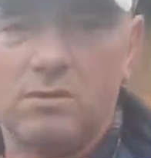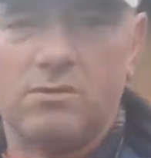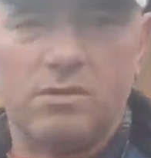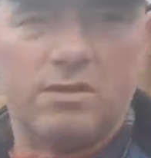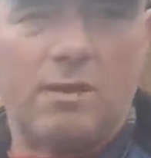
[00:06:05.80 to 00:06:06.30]

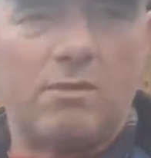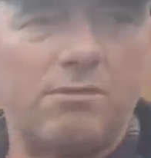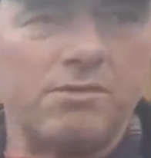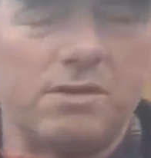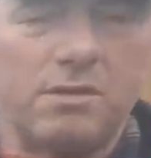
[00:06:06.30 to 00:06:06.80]
Czyli sam
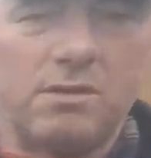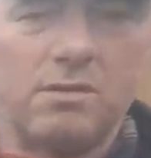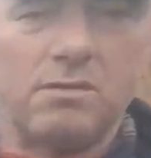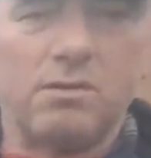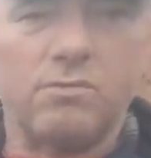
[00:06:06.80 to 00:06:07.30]
nawet,
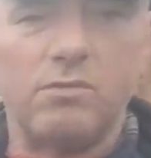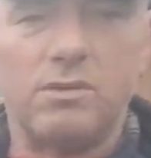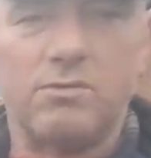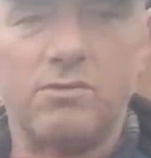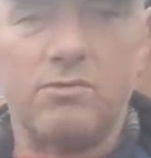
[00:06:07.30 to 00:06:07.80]
jak mu
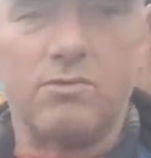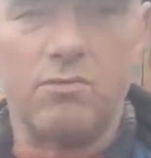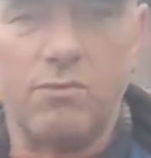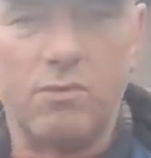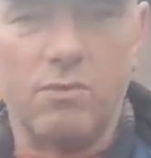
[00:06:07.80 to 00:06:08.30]
jeżdżę
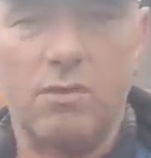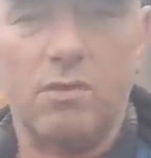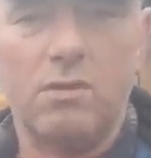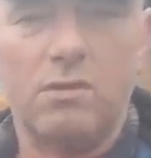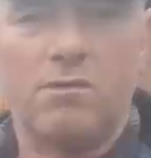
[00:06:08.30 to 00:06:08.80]
ciężarówką
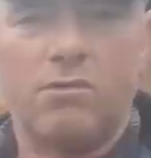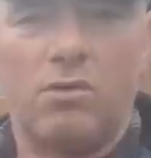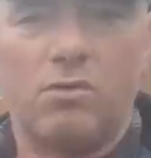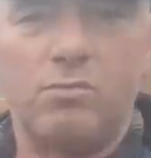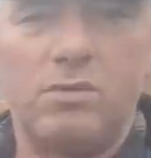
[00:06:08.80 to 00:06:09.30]
w
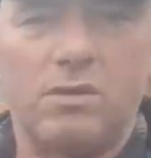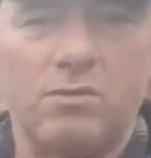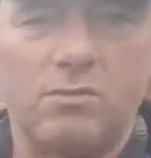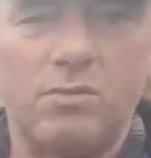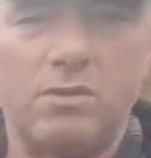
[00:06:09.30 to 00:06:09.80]
kołku mina,
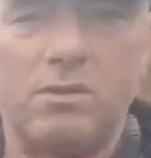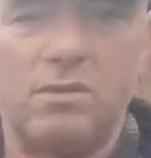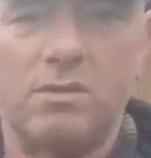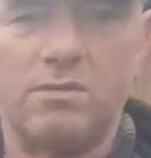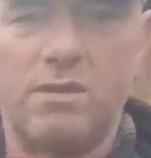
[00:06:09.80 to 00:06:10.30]
to od biedy
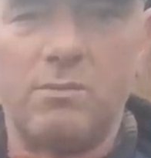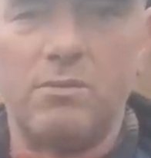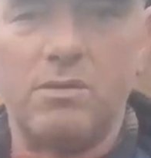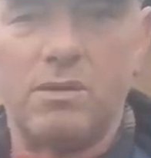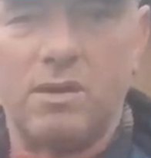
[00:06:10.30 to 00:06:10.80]

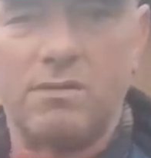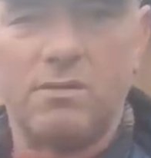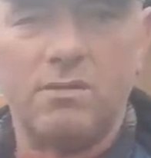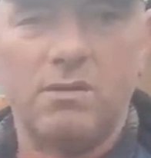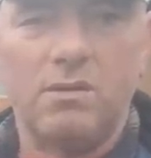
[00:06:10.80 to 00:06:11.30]
sam raz
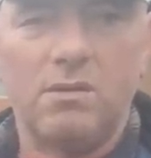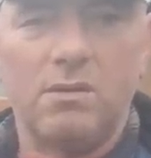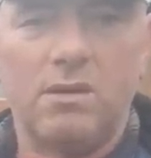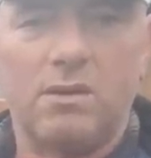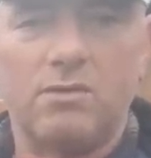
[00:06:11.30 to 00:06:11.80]

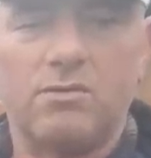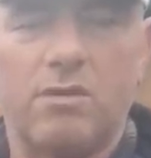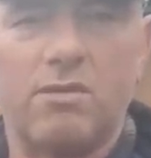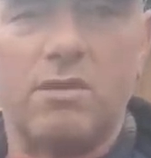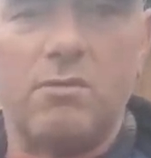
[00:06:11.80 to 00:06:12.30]
na jakiś
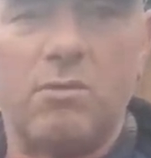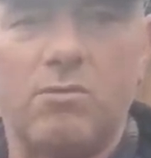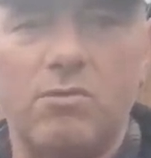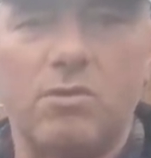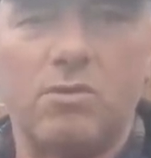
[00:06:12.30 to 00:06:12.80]
czas, jak nie mam
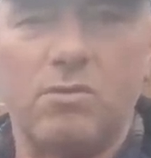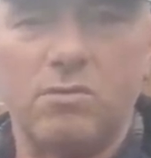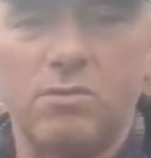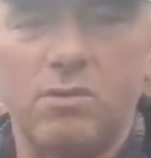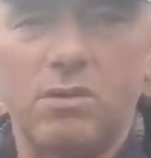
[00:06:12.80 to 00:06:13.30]
tu nikogo,
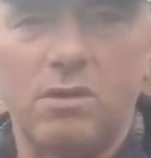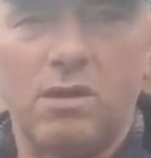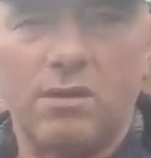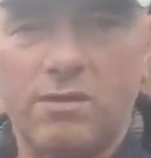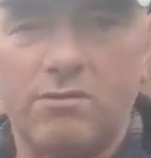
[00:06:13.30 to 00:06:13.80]
to...
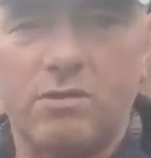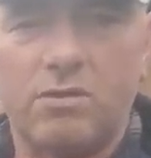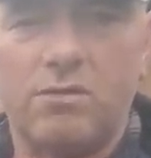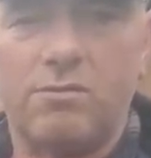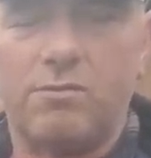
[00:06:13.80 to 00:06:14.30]
A
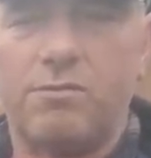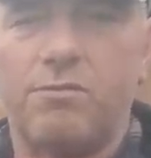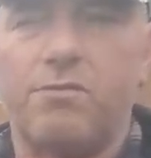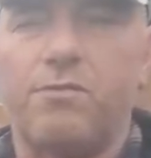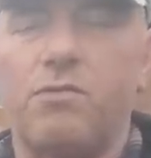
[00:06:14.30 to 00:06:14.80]
zazwyczaj ja
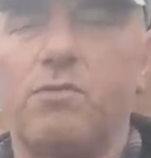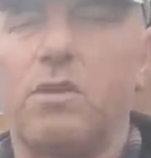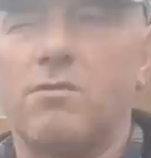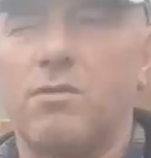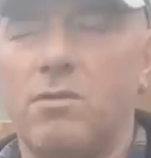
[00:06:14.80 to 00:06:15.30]
u
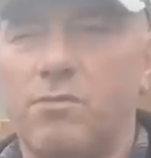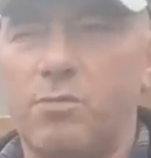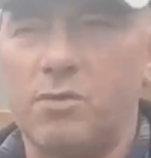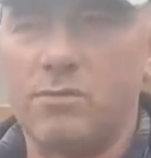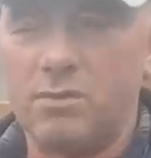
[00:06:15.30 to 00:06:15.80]
nas wiadomo, w
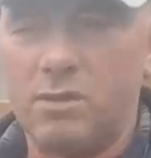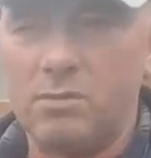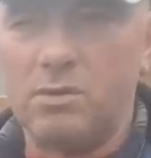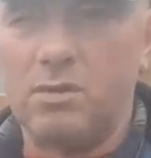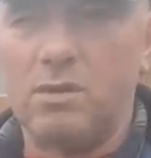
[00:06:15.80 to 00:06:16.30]
piątek
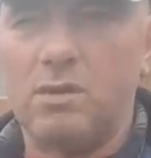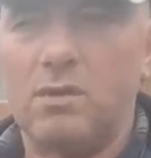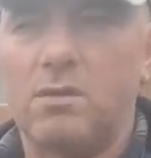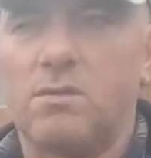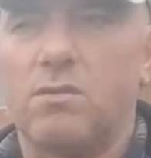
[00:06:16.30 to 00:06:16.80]
podamy,
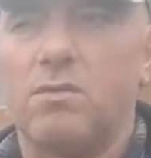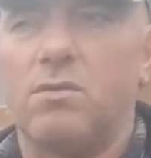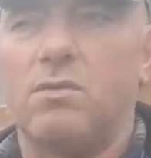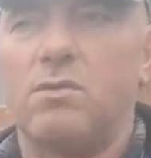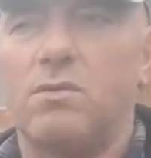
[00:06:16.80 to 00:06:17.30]

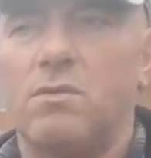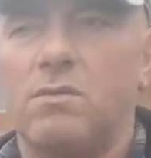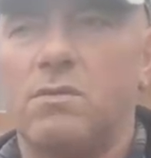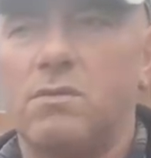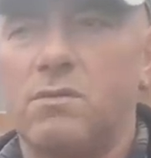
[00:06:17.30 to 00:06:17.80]
to
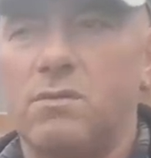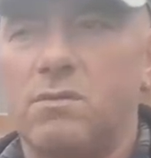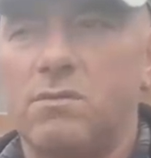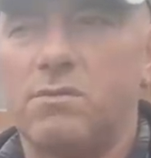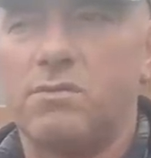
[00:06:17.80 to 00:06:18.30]

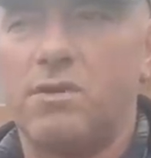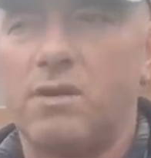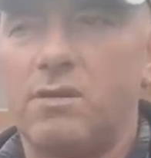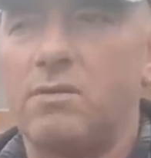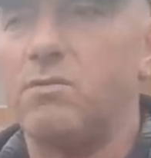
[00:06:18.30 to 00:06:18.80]
e, w
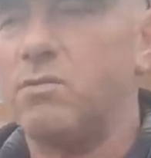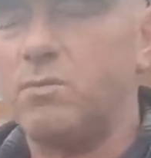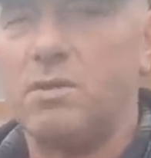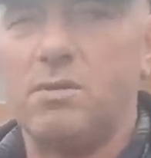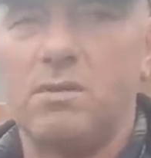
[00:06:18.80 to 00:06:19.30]
czwartek od
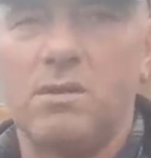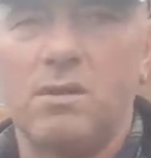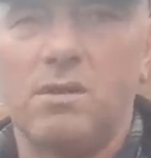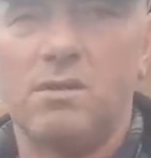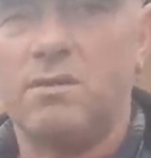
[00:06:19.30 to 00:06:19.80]
biedy
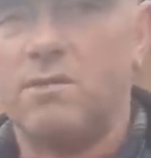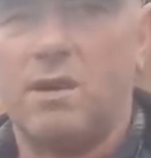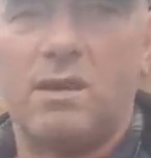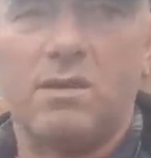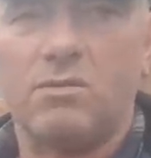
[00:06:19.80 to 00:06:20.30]
z
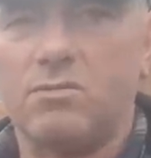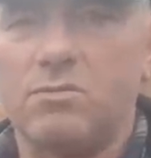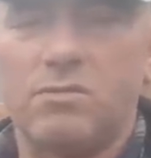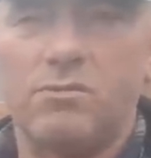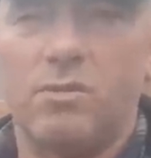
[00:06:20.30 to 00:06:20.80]
rana czy w